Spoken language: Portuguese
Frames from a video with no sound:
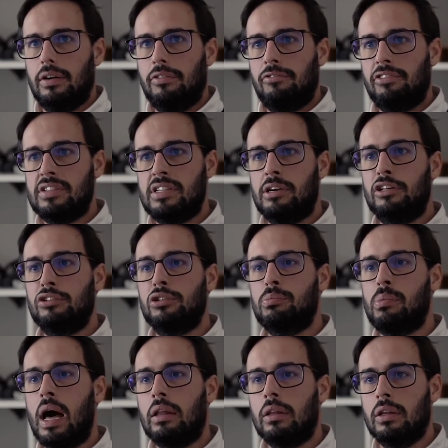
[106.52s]
fazer-nos
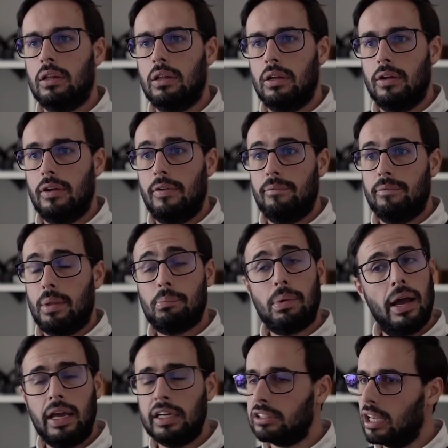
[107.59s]
mal.
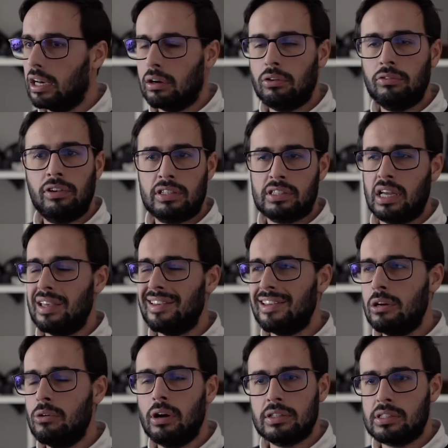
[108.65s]
Pá, esta era a conversa
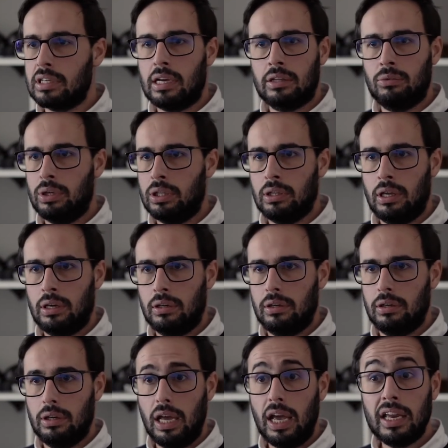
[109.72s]
igualzinha à do Hitler.
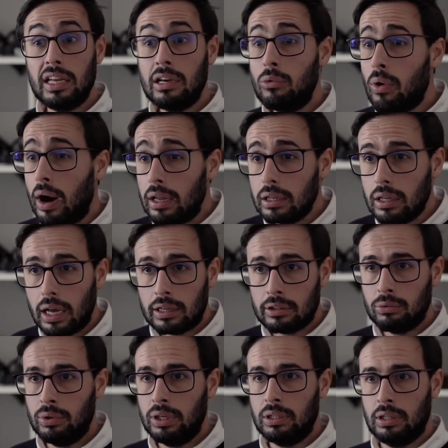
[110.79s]
Era igual à
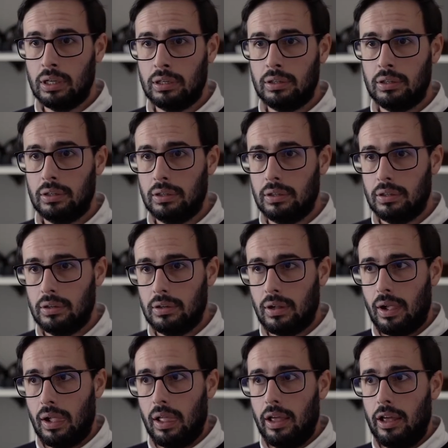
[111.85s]
do Hitler.
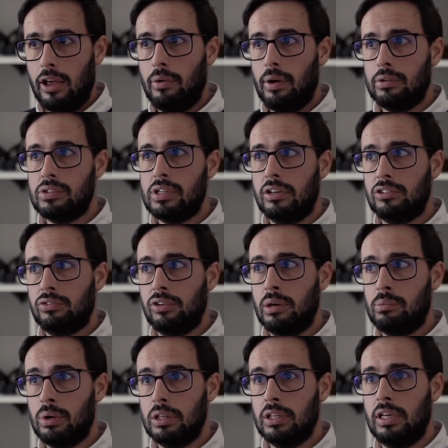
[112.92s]
Eu há uns anos fui a
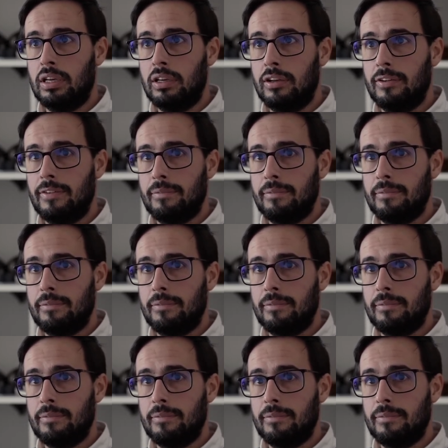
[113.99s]
Berlim